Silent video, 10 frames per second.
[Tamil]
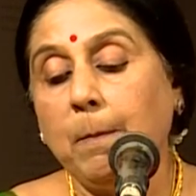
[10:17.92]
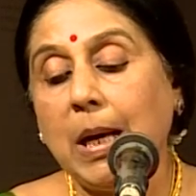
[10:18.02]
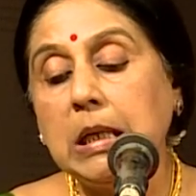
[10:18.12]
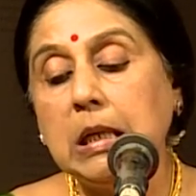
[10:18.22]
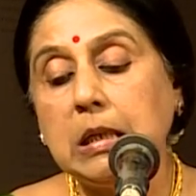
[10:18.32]

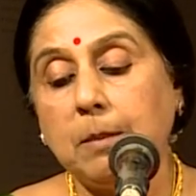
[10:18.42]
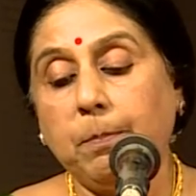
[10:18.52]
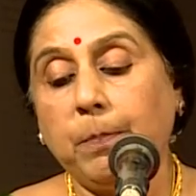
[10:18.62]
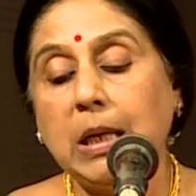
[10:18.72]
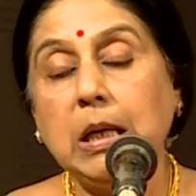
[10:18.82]
பலர்
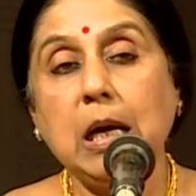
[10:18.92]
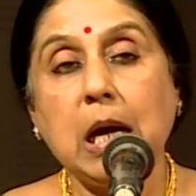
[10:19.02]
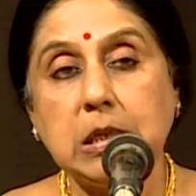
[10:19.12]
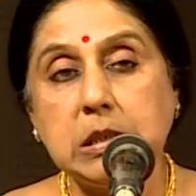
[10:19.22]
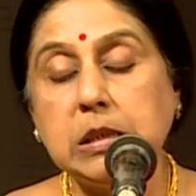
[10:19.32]
பல
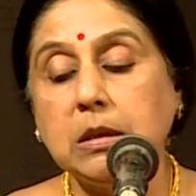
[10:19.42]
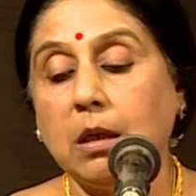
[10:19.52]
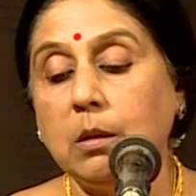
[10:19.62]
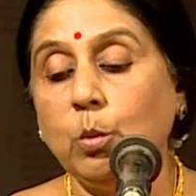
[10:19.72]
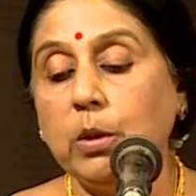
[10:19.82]
அரசு
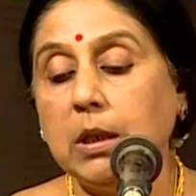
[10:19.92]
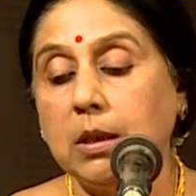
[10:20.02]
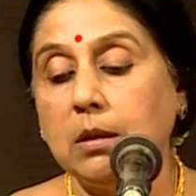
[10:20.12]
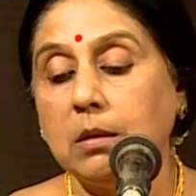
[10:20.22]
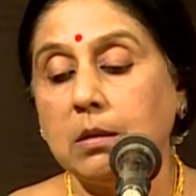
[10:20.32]

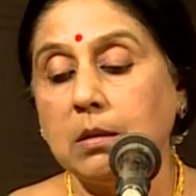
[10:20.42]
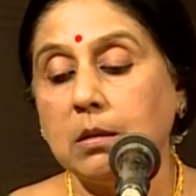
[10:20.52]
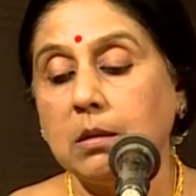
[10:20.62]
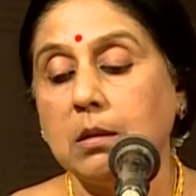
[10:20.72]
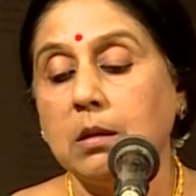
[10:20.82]
கல்லூரிகள்
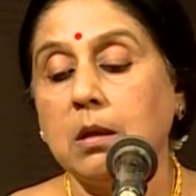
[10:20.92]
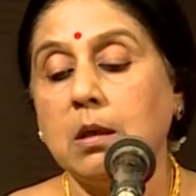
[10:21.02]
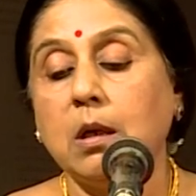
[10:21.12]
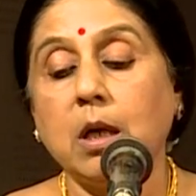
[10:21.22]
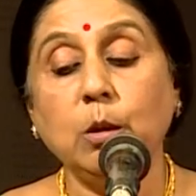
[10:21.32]

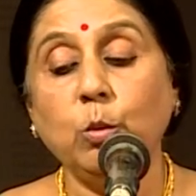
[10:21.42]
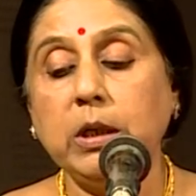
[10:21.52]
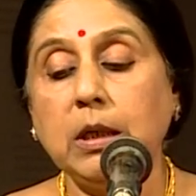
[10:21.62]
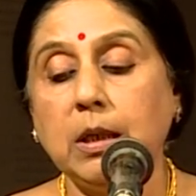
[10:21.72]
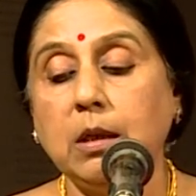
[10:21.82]

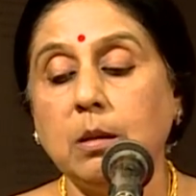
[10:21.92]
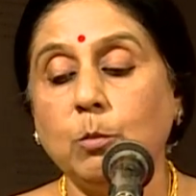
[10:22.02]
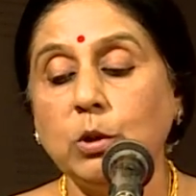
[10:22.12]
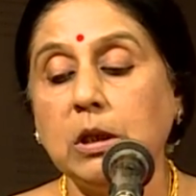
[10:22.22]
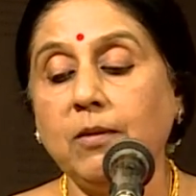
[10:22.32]
கல்லூரிகளில்
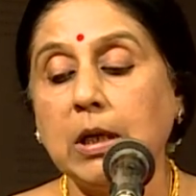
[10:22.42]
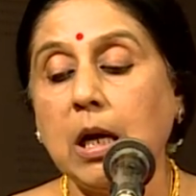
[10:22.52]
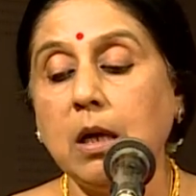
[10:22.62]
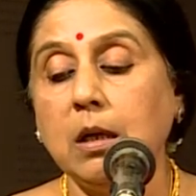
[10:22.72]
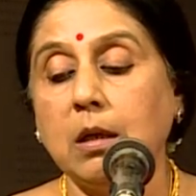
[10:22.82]

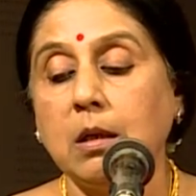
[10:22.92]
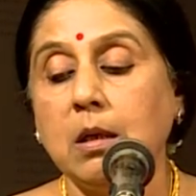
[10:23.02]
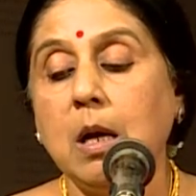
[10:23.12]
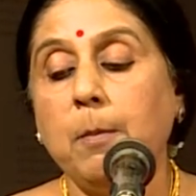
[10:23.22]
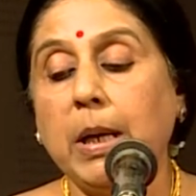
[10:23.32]
முதல்வராக
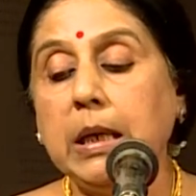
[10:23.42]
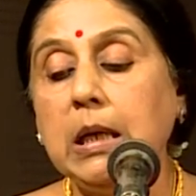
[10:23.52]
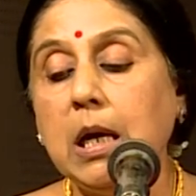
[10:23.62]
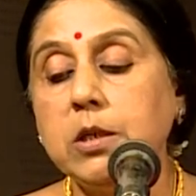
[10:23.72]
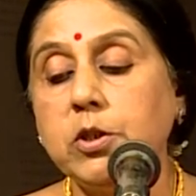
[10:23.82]

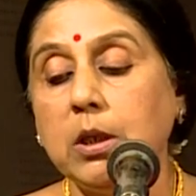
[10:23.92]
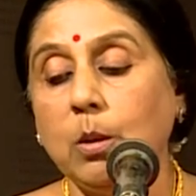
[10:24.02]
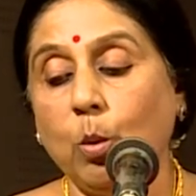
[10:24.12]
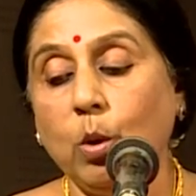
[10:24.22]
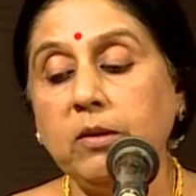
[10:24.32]
பணியாற்றி
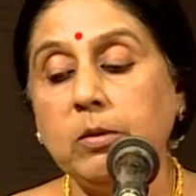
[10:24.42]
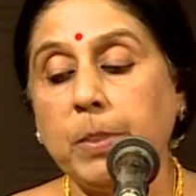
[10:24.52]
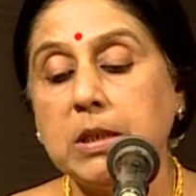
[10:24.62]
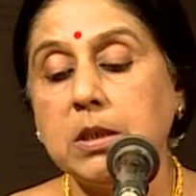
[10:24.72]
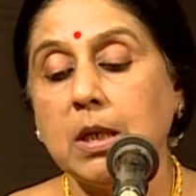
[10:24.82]
ஓய்வு
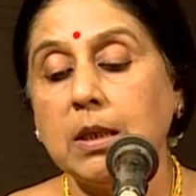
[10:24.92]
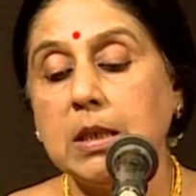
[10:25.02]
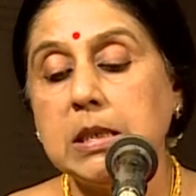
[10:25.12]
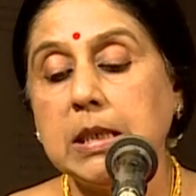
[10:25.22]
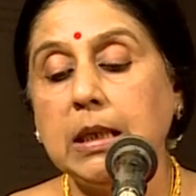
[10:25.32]
பெற்ற
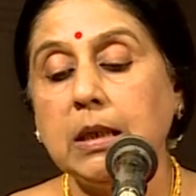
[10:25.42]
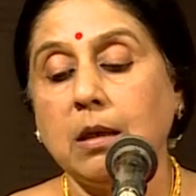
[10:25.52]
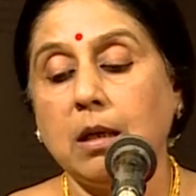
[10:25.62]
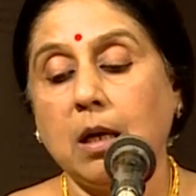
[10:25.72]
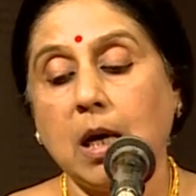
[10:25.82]
இசை
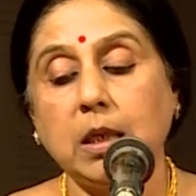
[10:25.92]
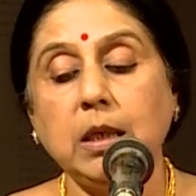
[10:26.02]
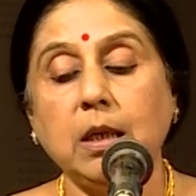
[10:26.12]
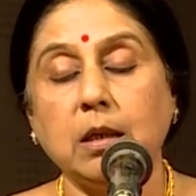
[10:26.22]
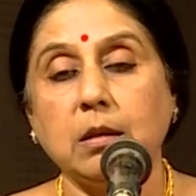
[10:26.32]

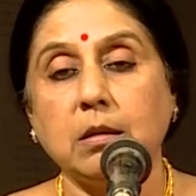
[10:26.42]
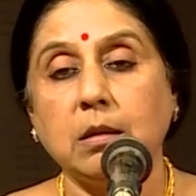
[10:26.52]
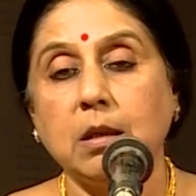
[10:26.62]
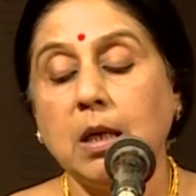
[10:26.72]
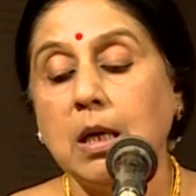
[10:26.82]
அறிஞர்
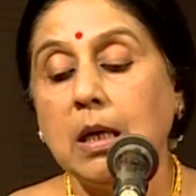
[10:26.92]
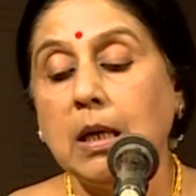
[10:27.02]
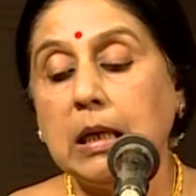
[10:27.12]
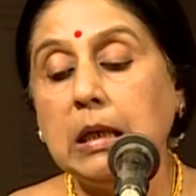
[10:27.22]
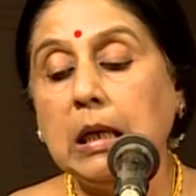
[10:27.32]

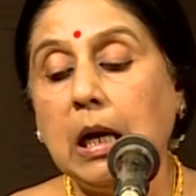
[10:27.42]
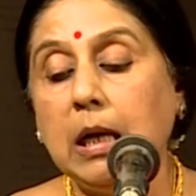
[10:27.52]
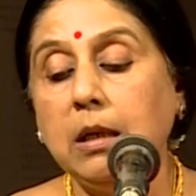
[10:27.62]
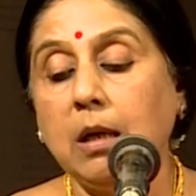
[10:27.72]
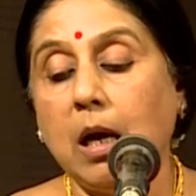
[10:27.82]

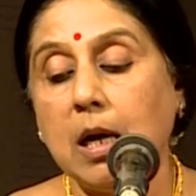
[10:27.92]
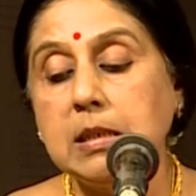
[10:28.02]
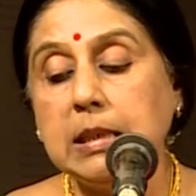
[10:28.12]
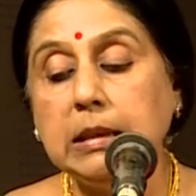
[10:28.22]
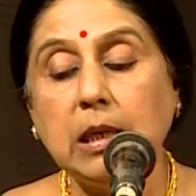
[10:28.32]
களக்காடு
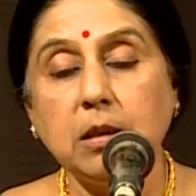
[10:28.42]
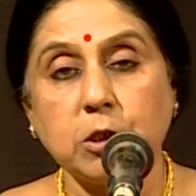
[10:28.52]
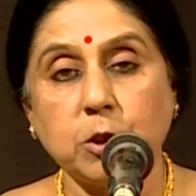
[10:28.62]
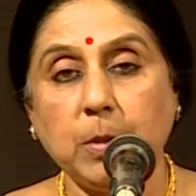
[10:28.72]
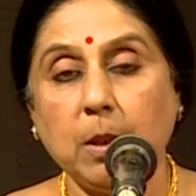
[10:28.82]
ஆர்
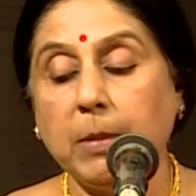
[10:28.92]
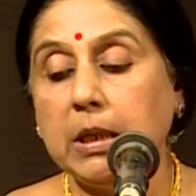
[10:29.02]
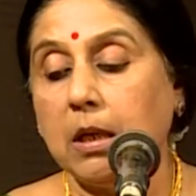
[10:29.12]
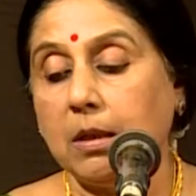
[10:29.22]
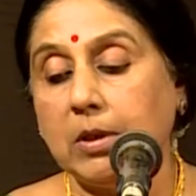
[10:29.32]
சீதாலட்சுமி
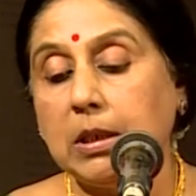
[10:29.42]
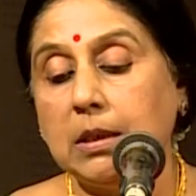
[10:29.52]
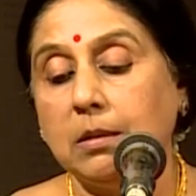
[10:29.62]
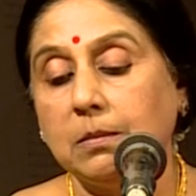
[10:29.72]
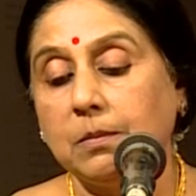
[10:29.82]
அம்மையார் அவர்கள்